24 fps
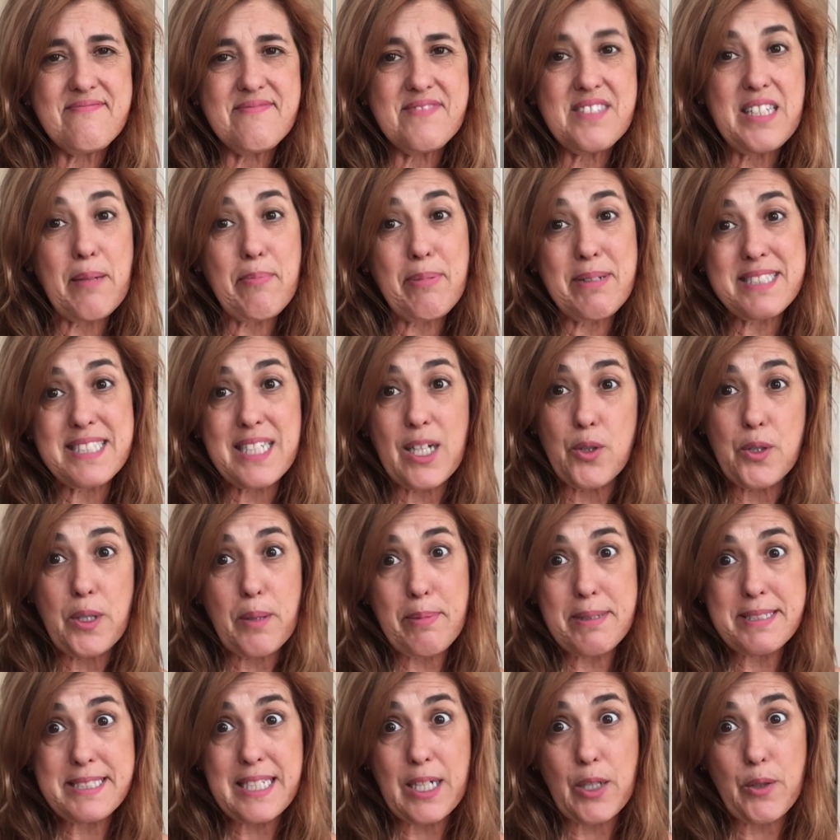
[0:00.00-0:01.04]
ya ha pasado, ya ha
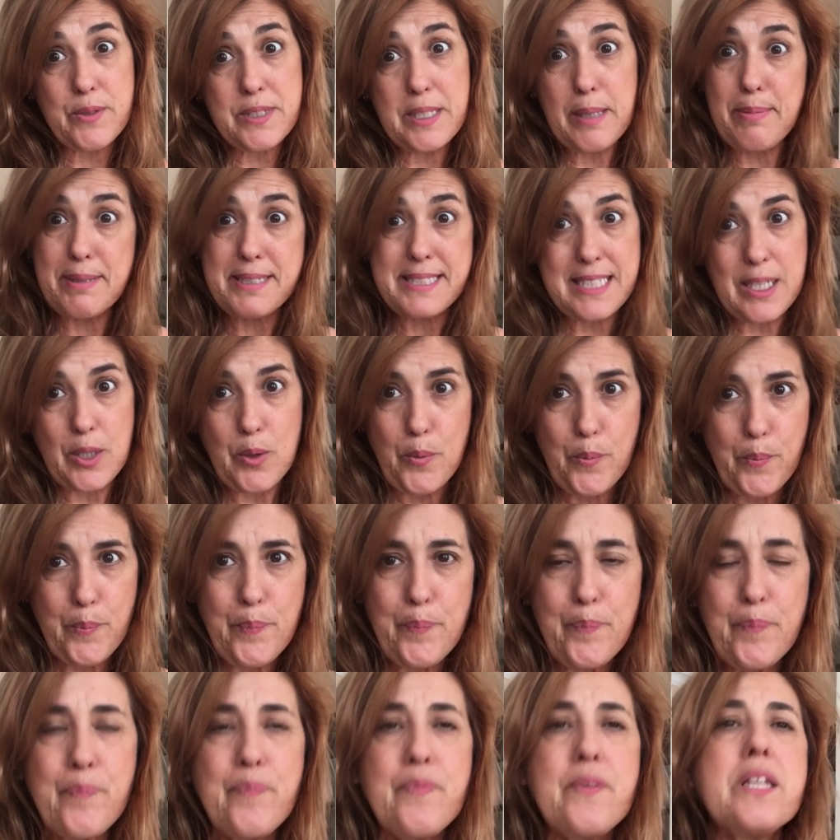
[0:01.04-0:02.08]
pasado, ya ha pasado.
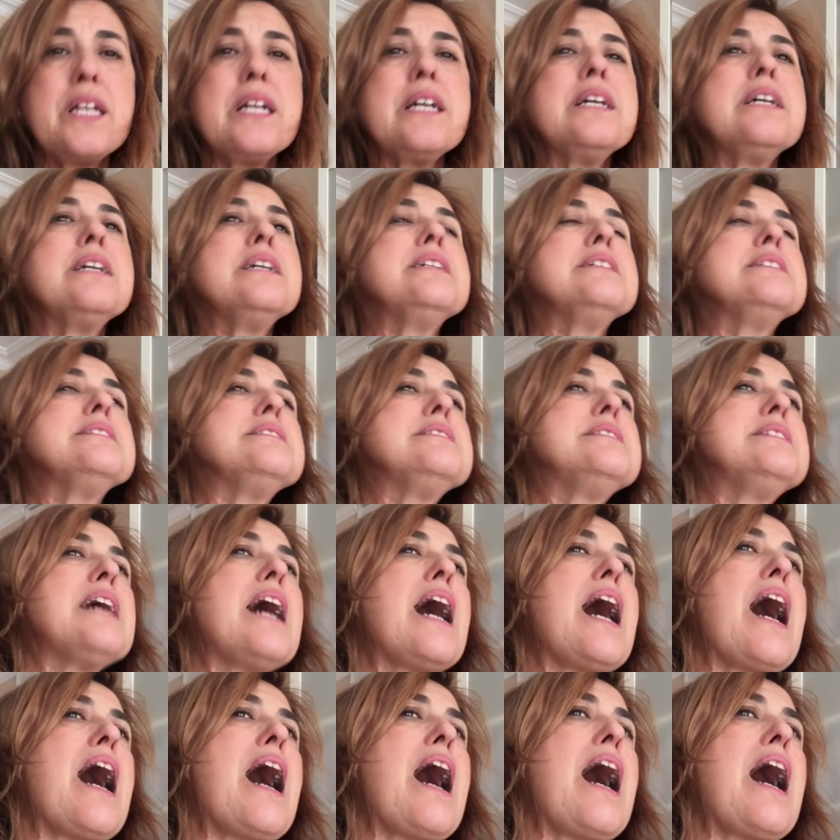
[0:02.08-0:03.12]

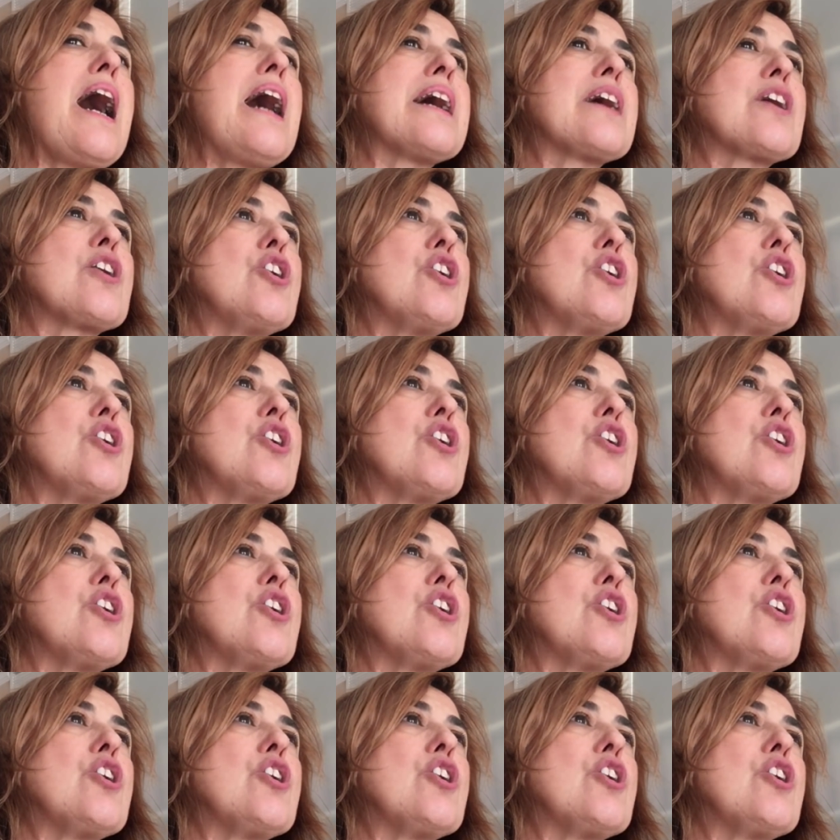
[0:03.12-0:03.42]
¡Ya,